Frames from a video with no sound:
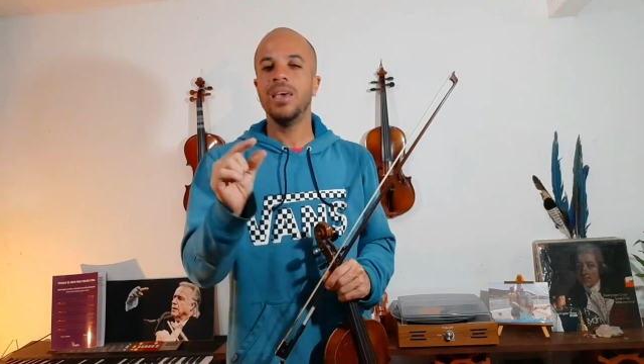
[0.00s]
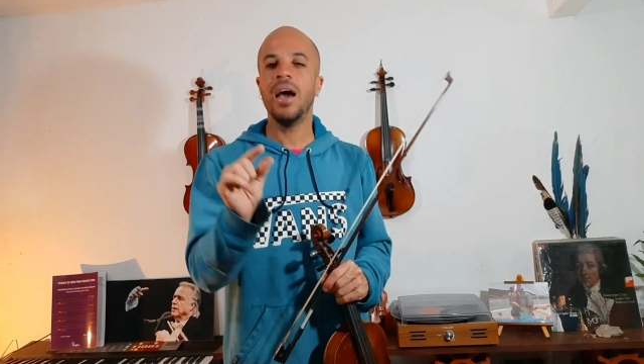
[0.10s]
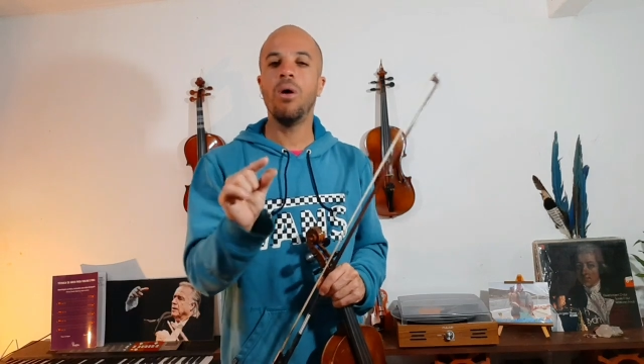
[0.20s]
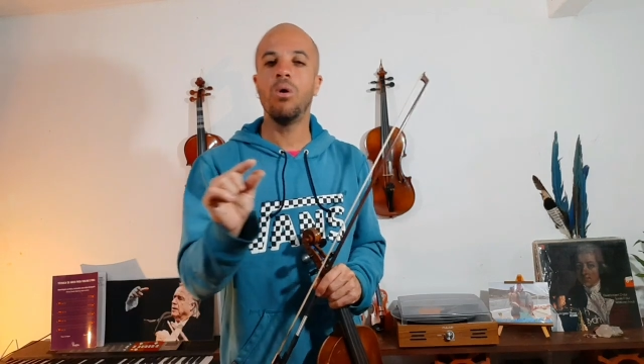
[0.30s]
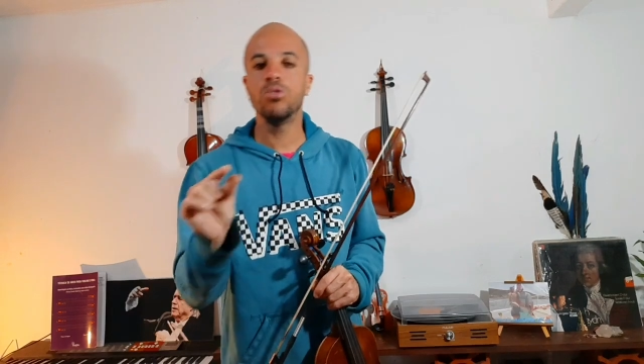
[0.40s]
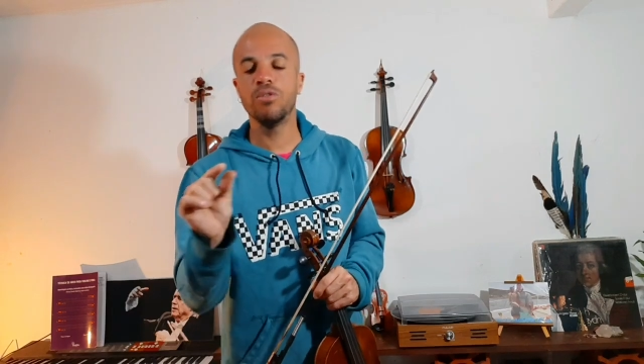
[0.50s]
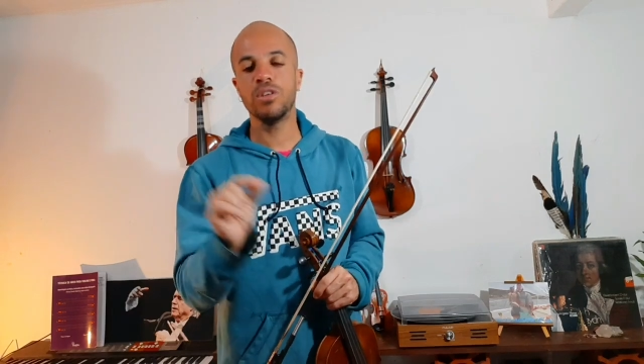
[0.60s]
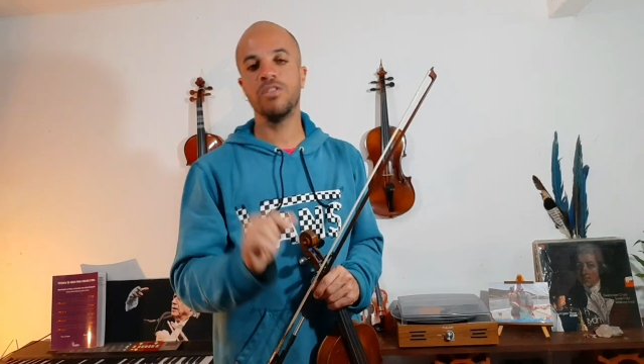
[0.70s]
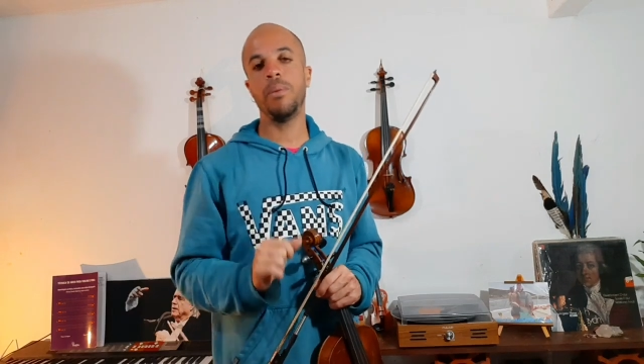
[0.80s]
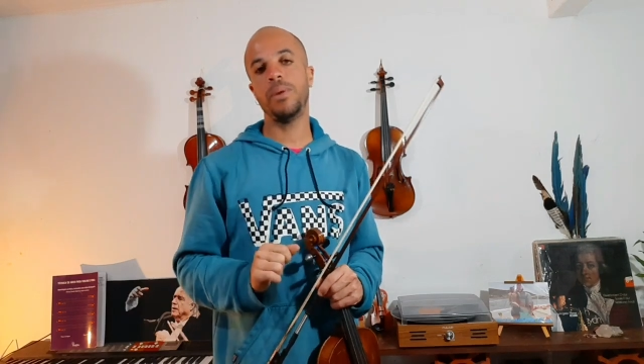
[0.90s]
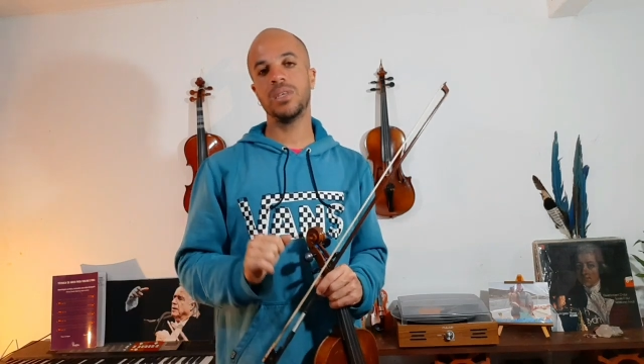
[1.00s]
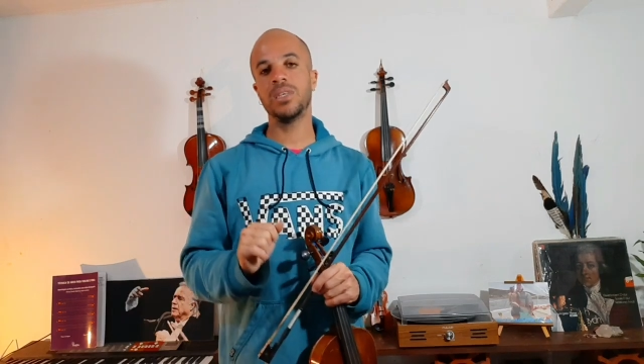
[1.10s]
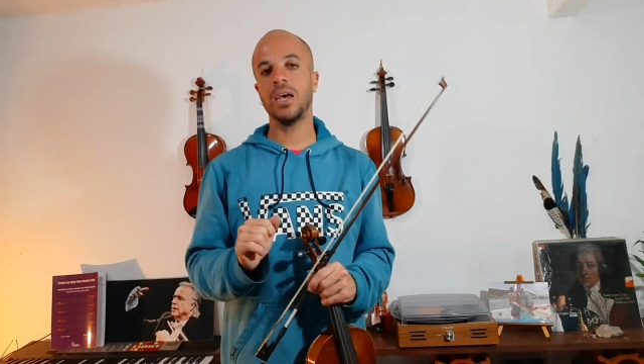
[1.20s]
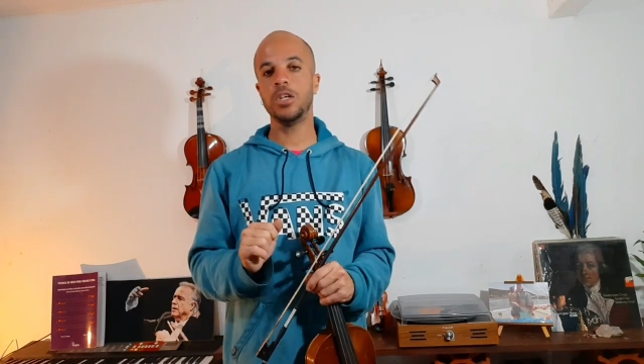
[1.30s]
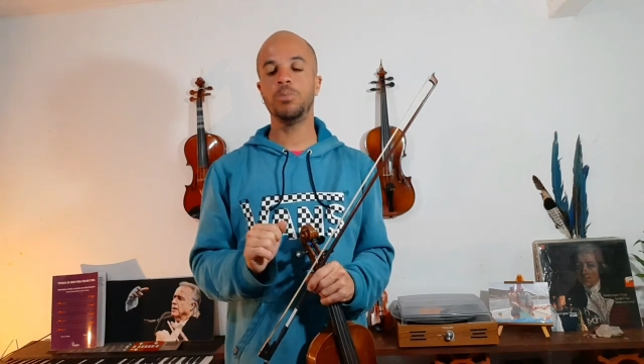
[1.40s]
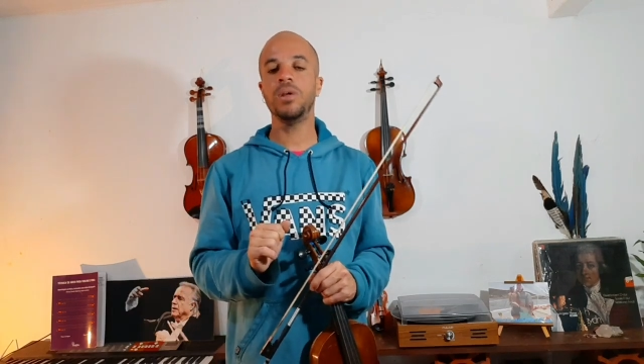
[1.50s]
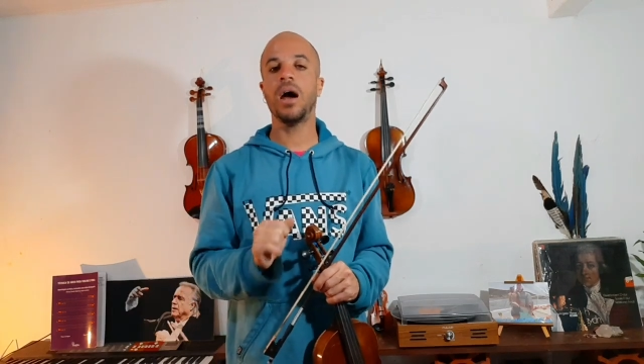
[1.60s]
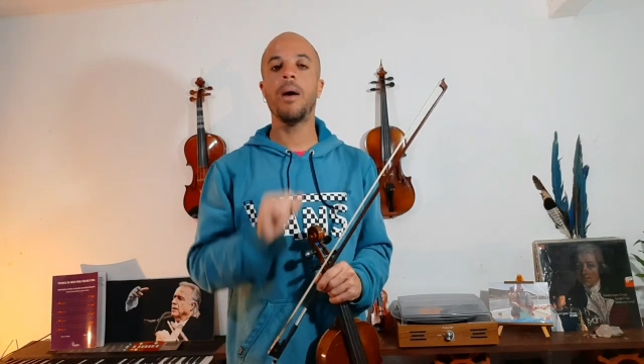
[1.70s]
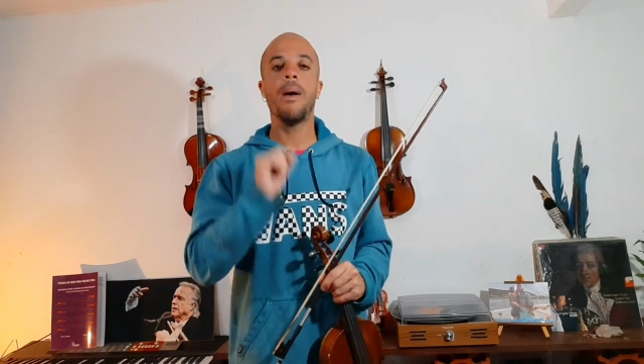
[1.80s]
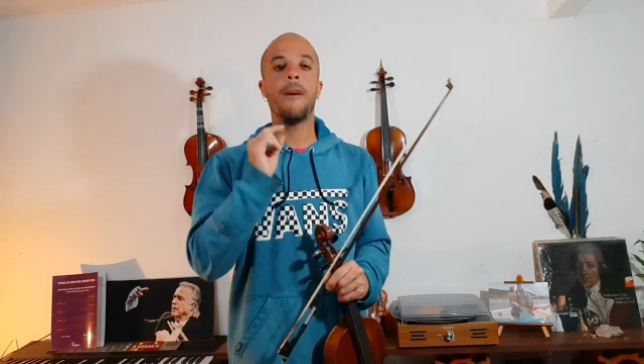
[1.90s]
e aonde você vai precisar
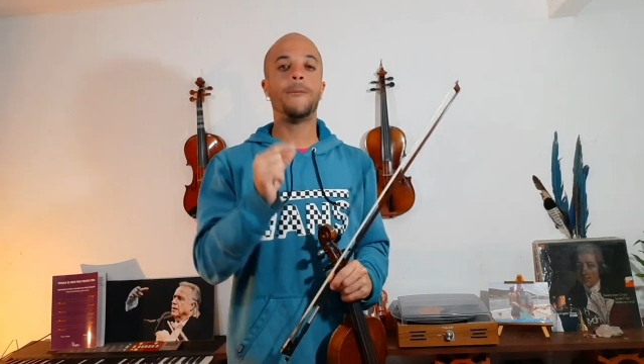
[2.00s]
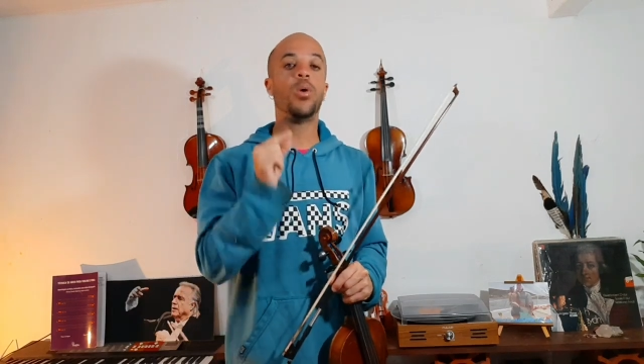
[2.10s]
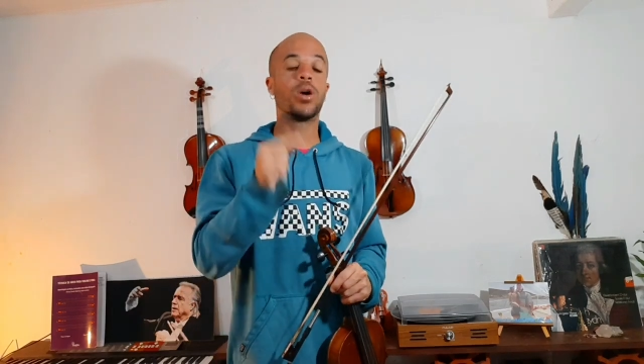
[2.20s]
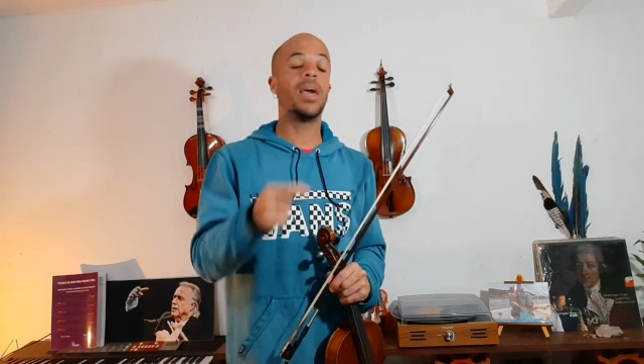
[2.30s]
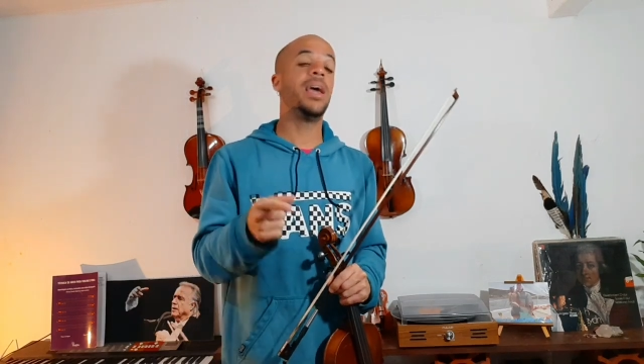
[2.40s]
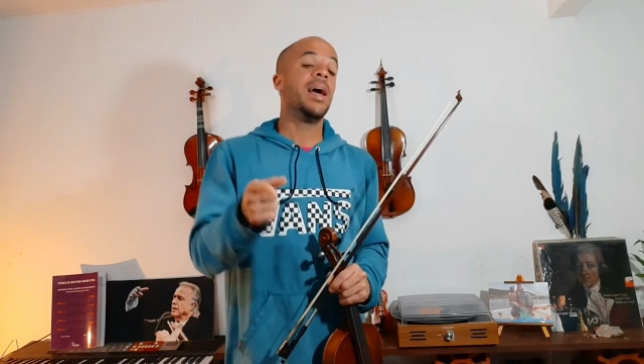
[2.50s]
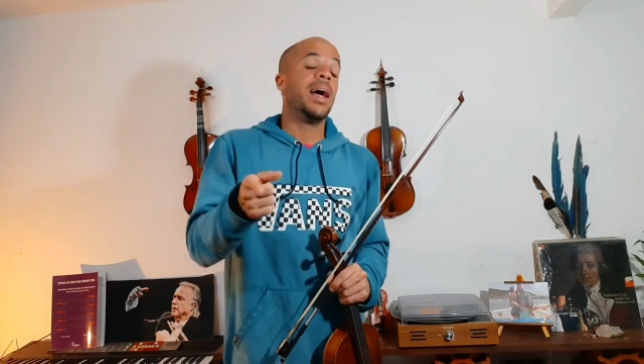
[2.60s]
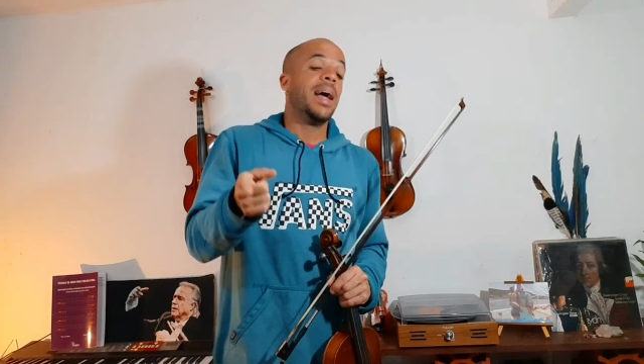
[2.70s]
respirar, porque